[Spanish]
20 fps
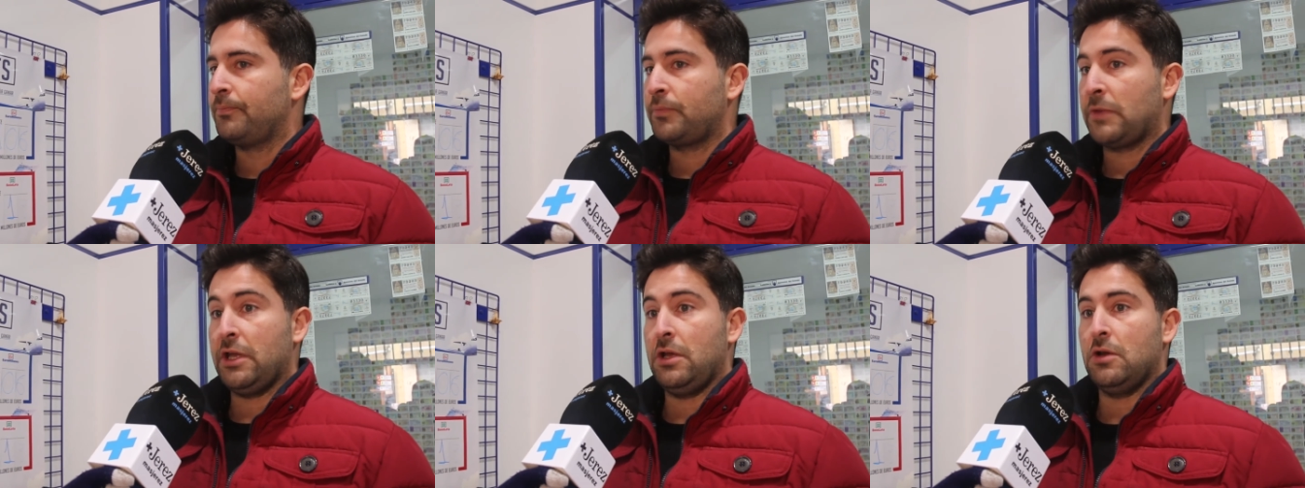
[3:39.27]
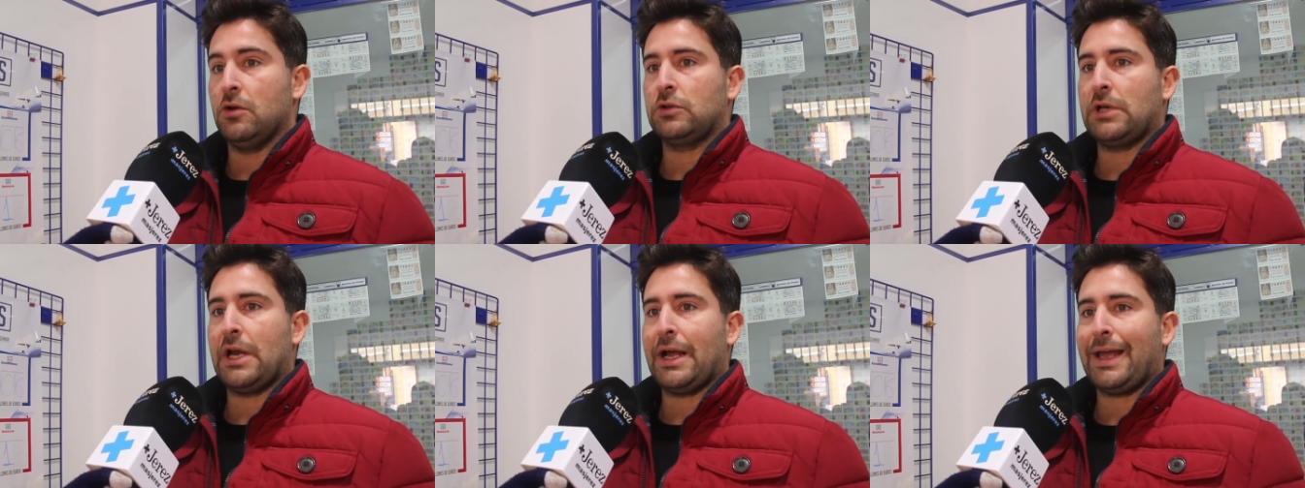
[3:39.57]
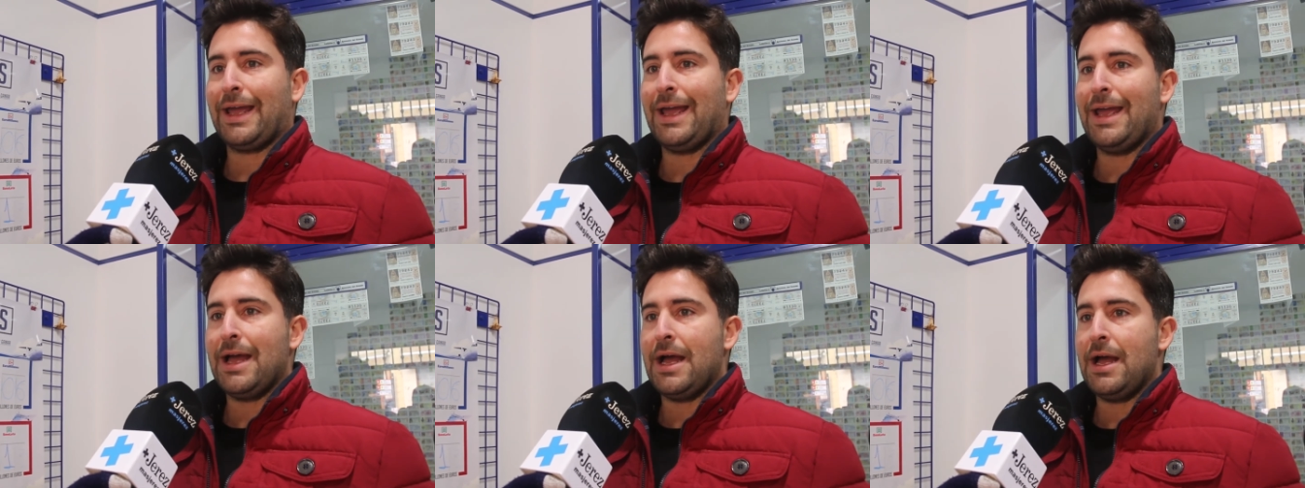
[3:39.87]
Y otra
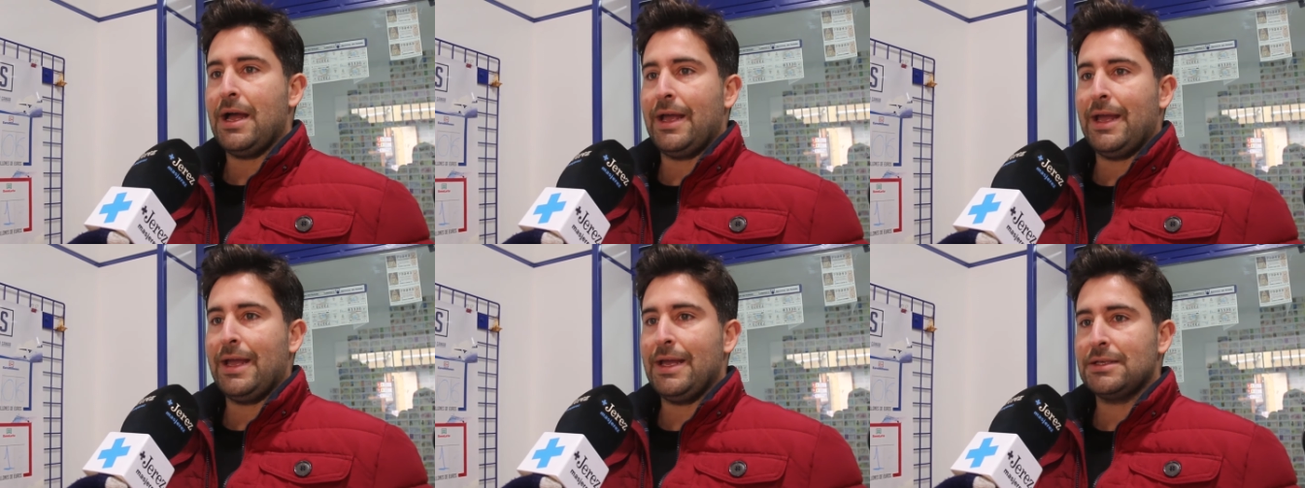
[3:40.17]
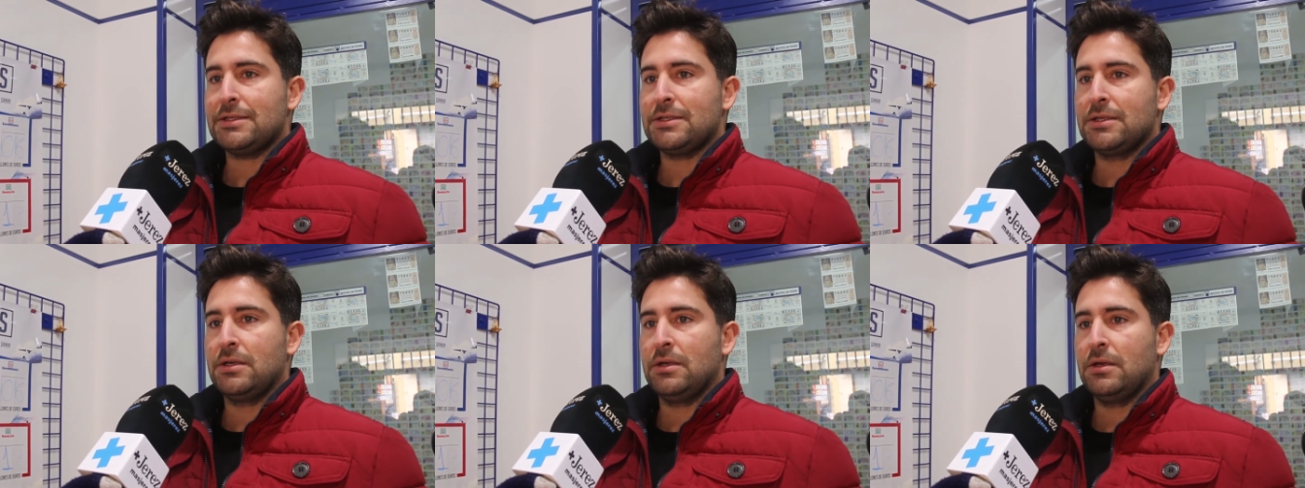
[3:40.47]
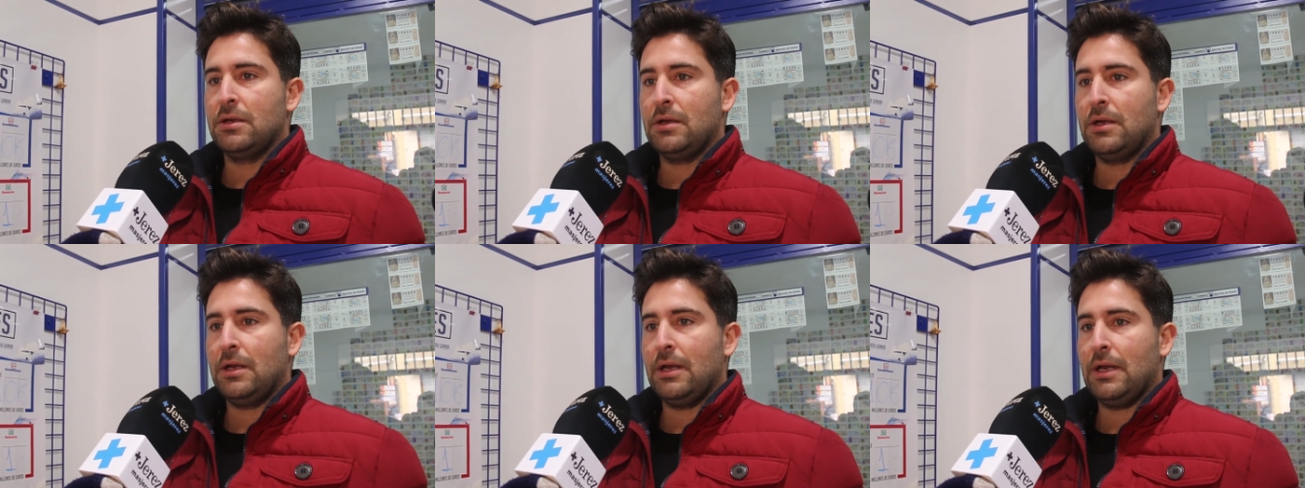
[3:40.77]
queja es
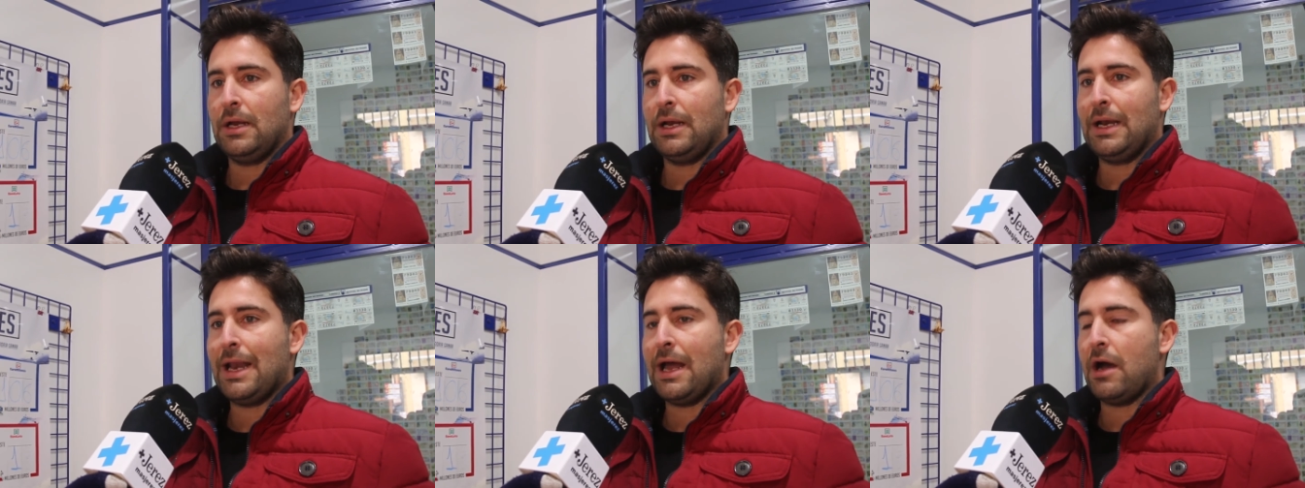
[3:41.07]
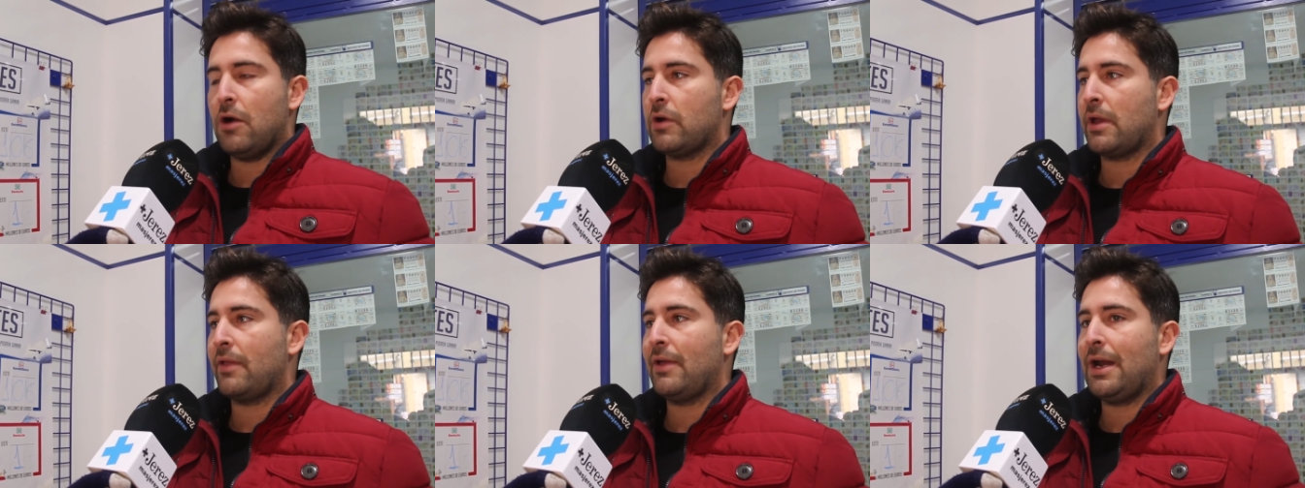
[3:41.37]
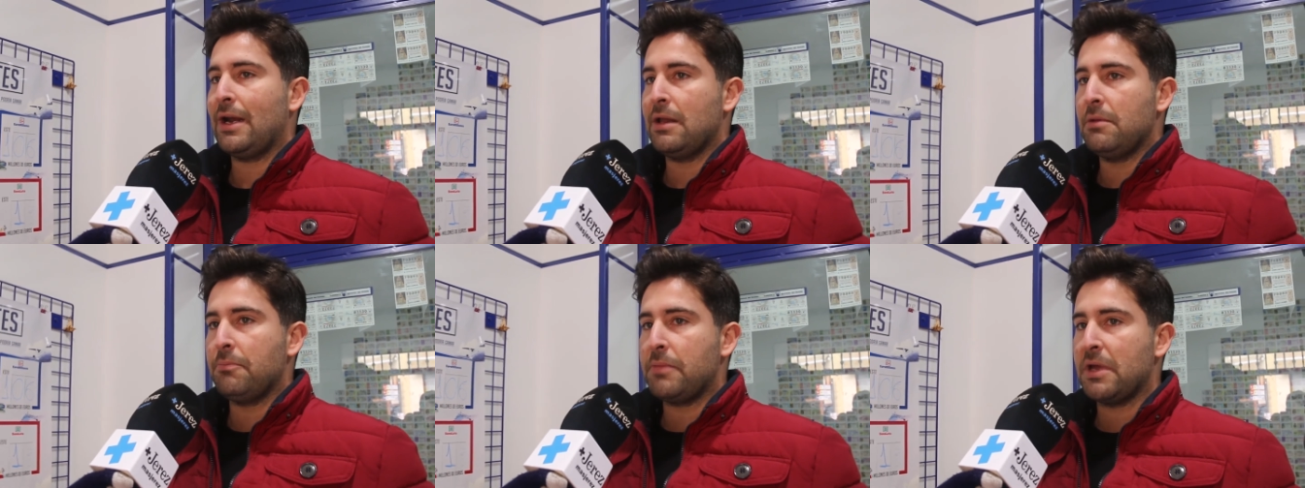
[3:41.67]
la hora de
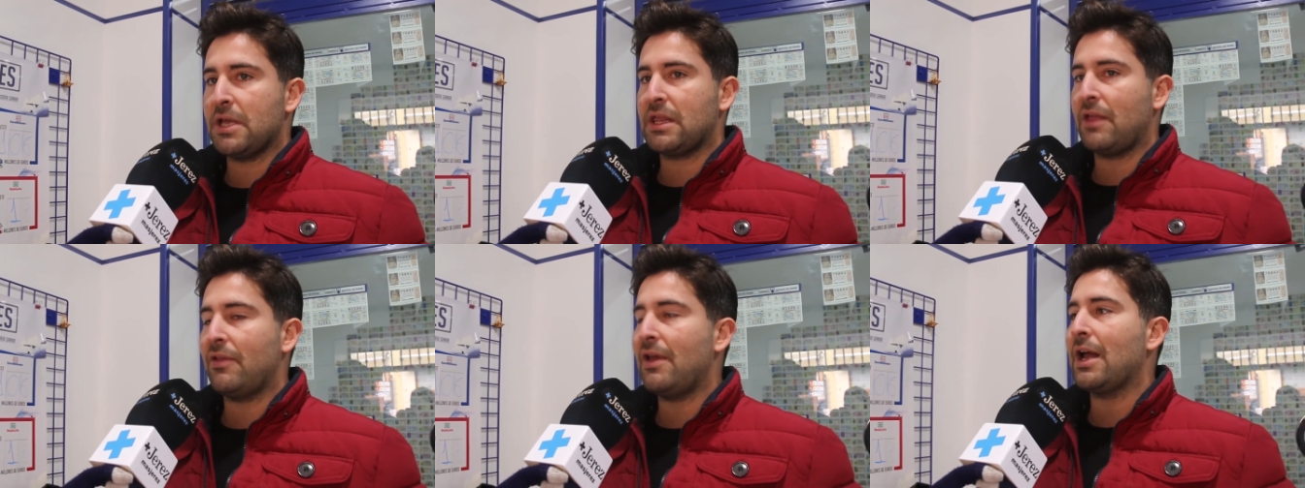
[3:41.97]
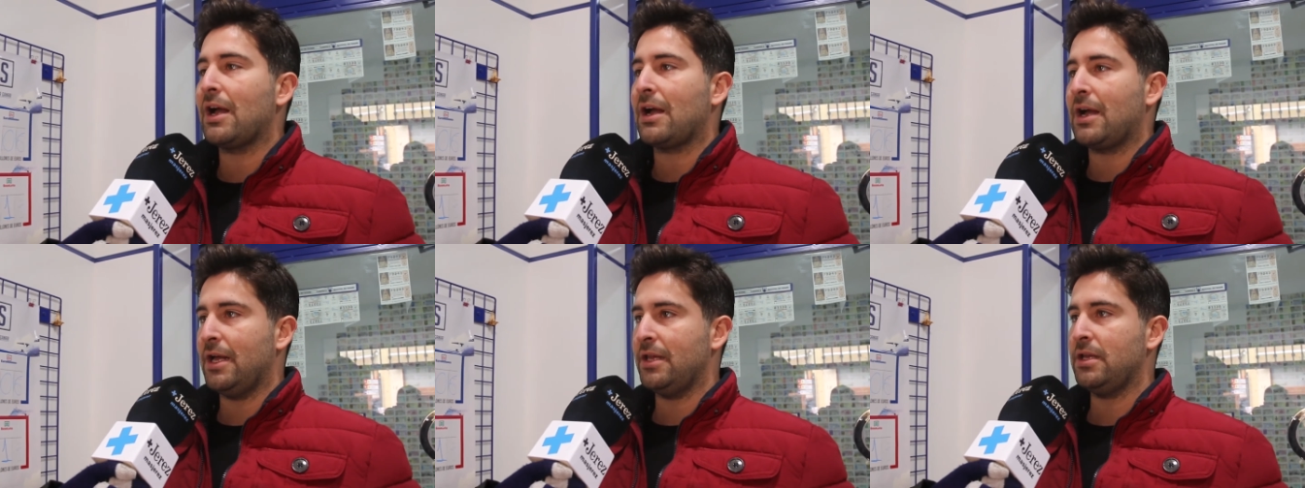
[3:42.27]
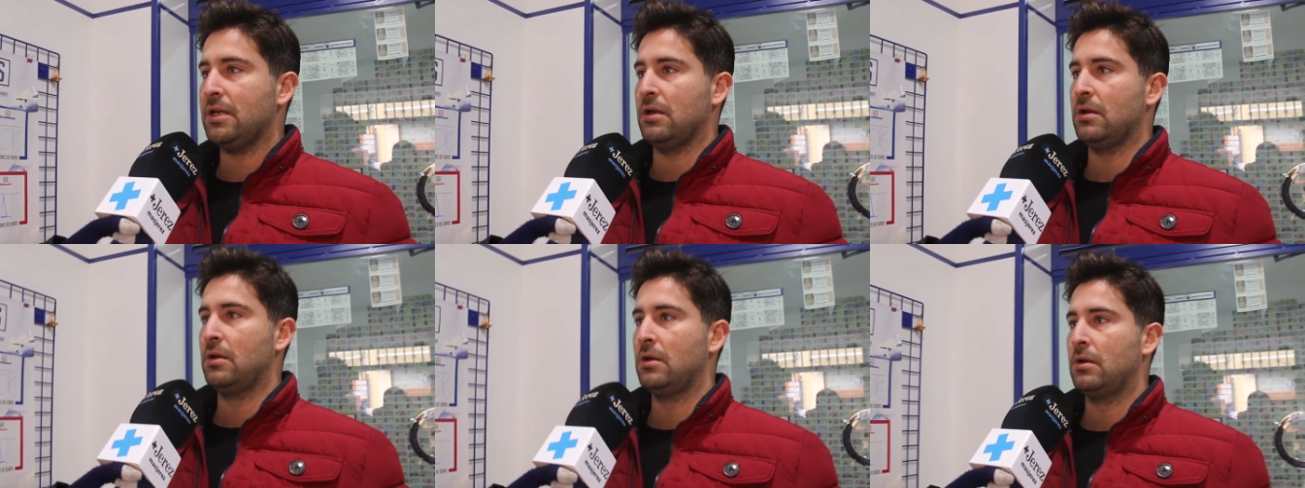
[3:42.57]
la limpieza de las
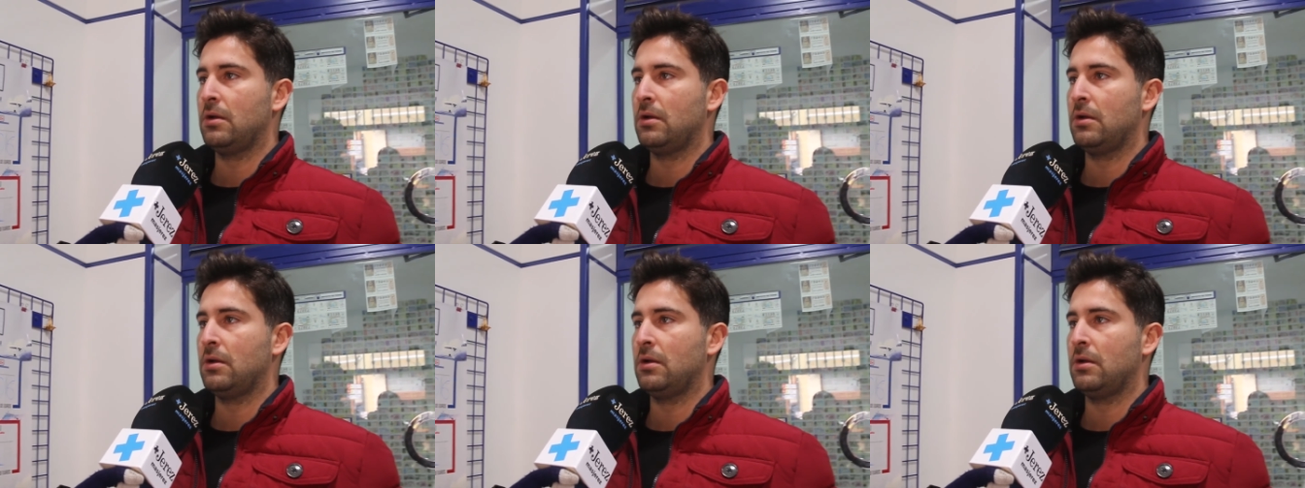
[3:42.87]
calles.